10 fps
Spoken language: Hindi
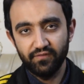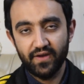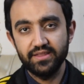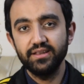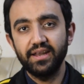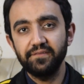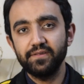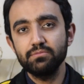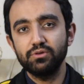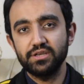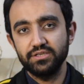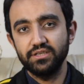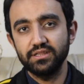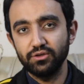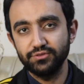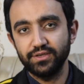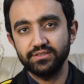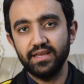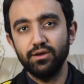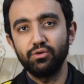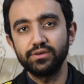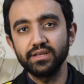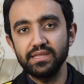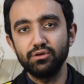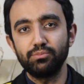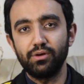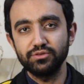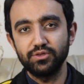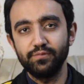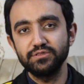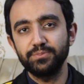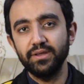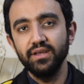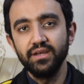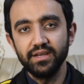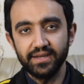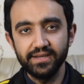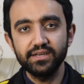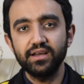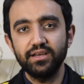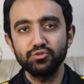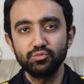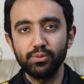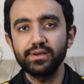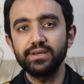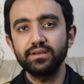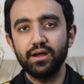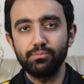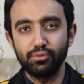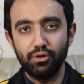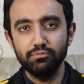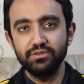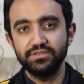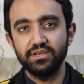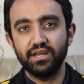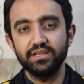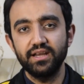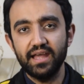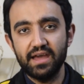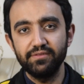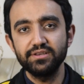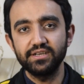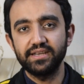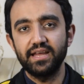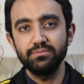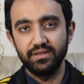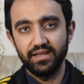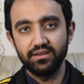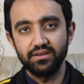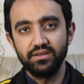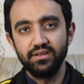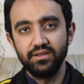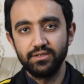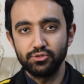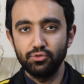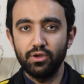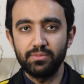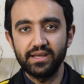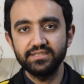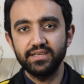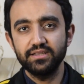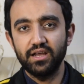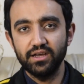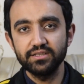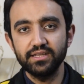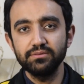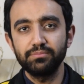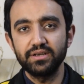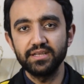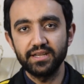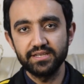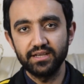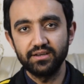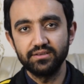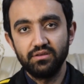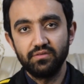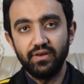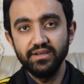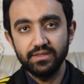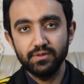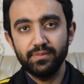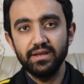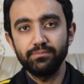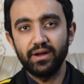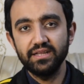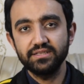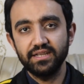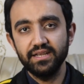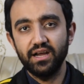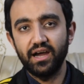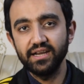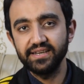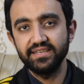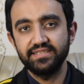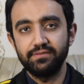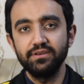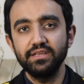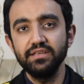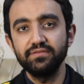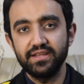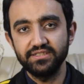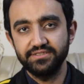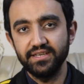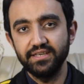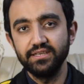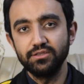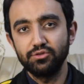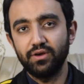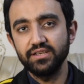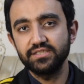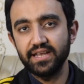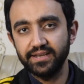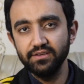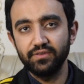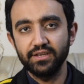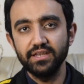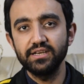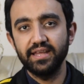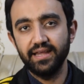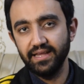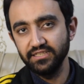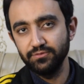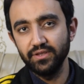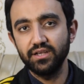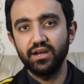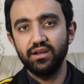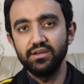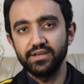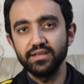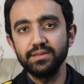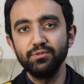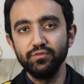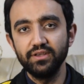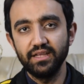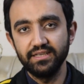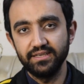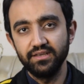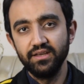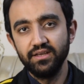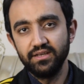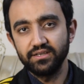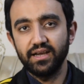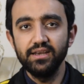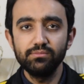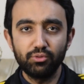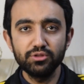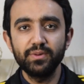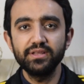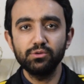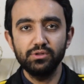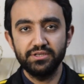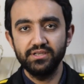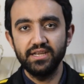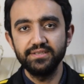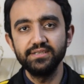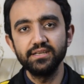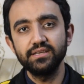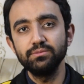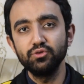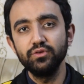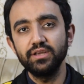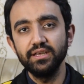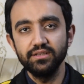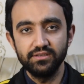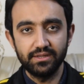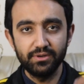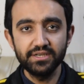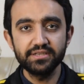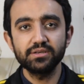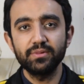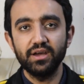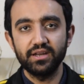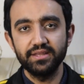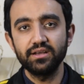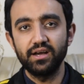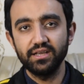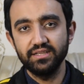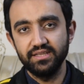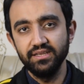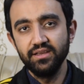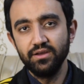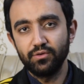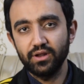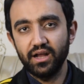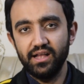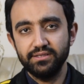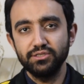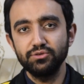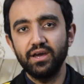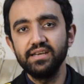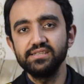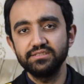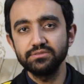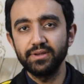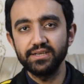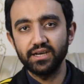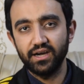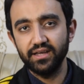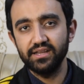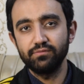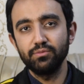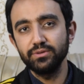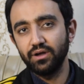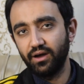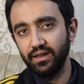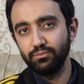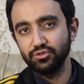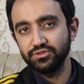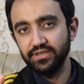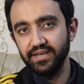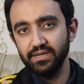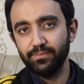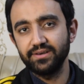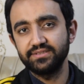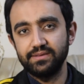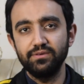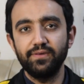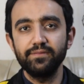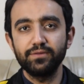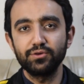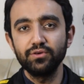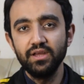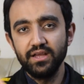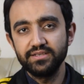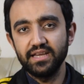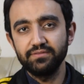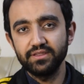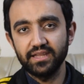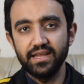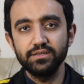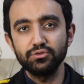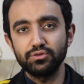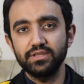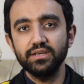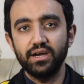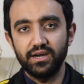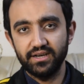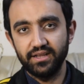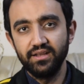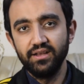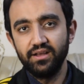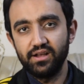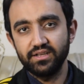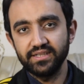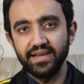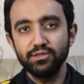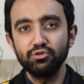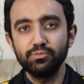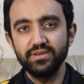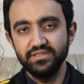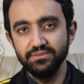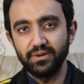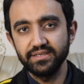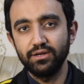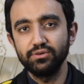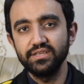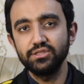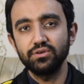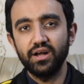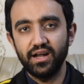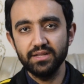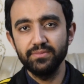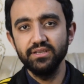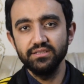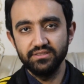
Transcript: फाइनल लाइफ टाइम कलेक्शन कितना हो सकता है और डंकी को बॉक्स ऑफिस पे हिट का सुपर हिट का ब्लॉकबस्टर का या एवरेज का टैग मिलेगा तो हमारे साथ आखिर तक बने रहिएगा फ्रेंड सबसे पहले बात करें आज डे सेवन की वेनसडे की तो आज सेकंड वर्किंग डे है इस वीक का डंकी मूवी के लिए कल बहुत बढ़िया कलेक्शन आई थी डंकी मूवी की डबल डिजिट में अर्निंग आ गई थी और आज का जो अर्ली एस्टिमेट आ रहा है वो भी ऑलमोस्ट 8.75 करोड़ या इवन 9 करोड़ तक आ रहा है अगर नाइट की ओकुपेंसी बढ़िया उठी तो आज भी